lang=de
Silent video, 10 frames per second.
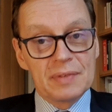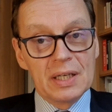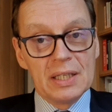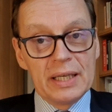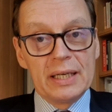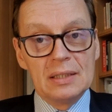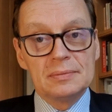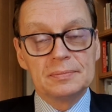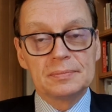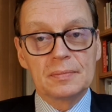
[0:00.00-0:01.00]
weil er
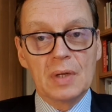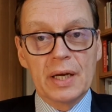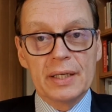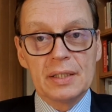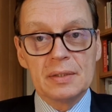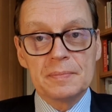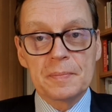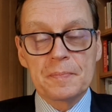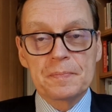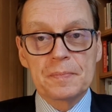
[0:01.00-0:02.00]
eine
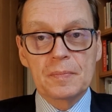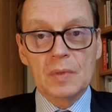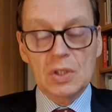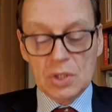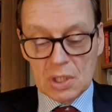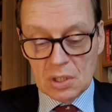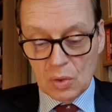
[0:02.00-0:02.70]
Geschichte